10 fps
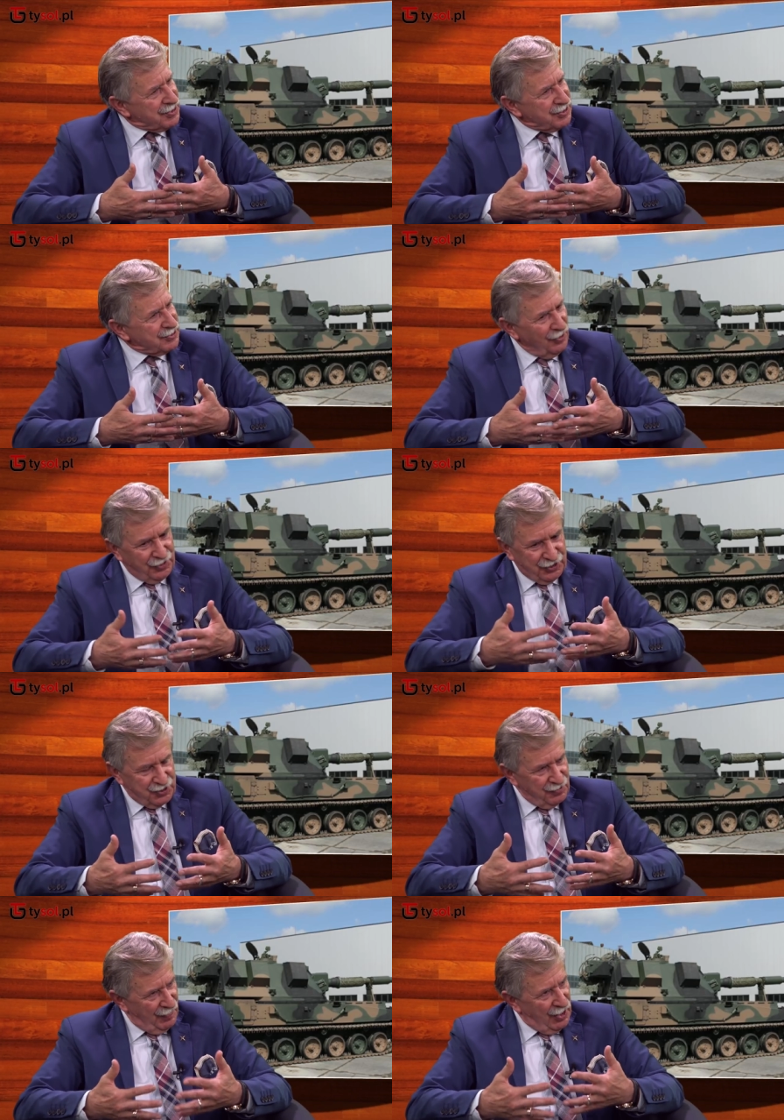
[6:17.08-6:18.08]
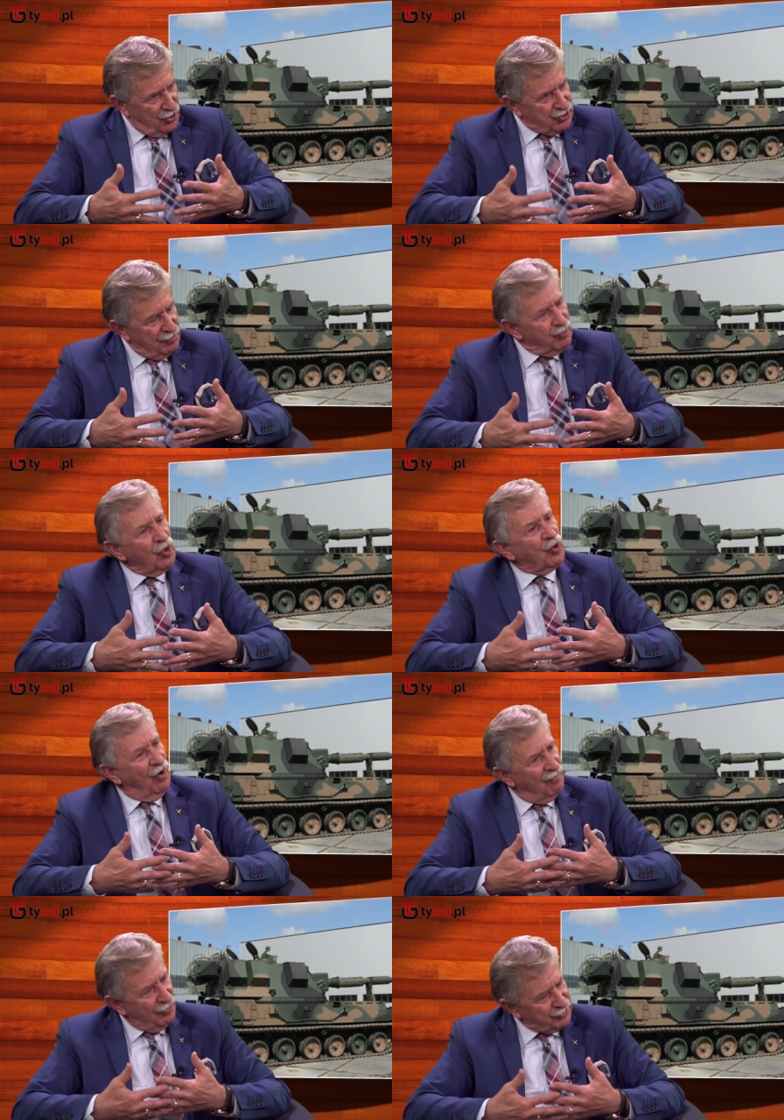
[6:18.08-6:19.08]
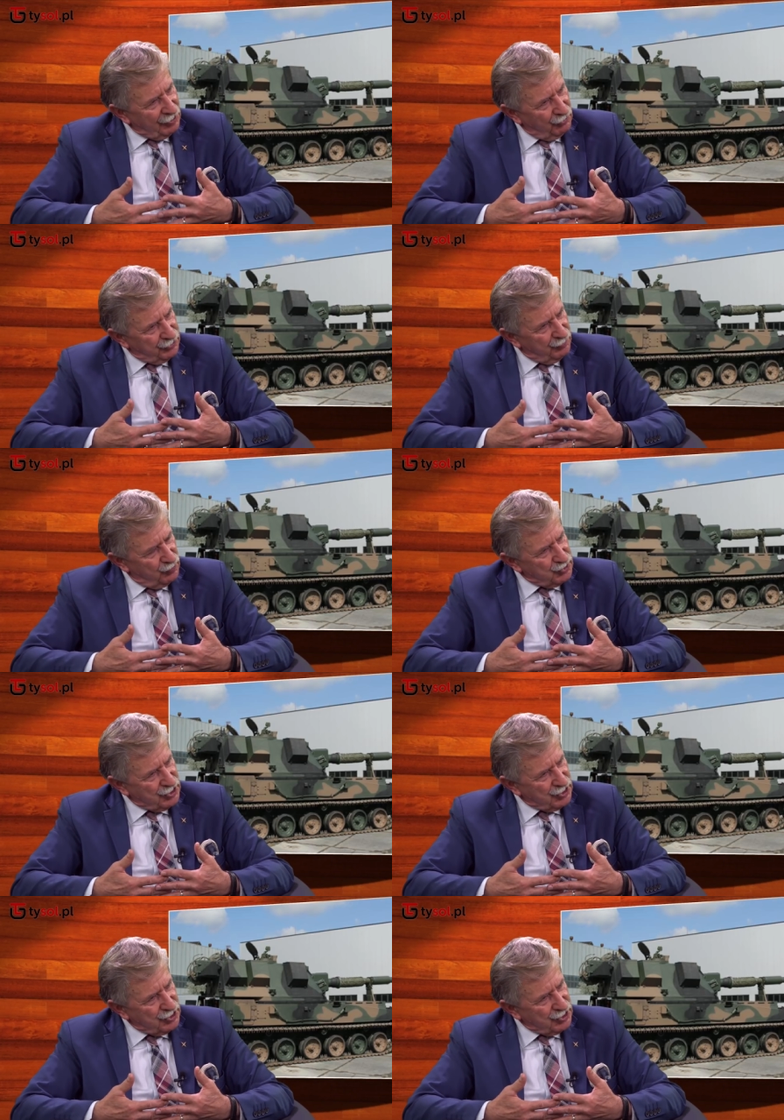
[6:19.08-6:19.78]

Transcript: jest istotne też, czyli blokował tego typu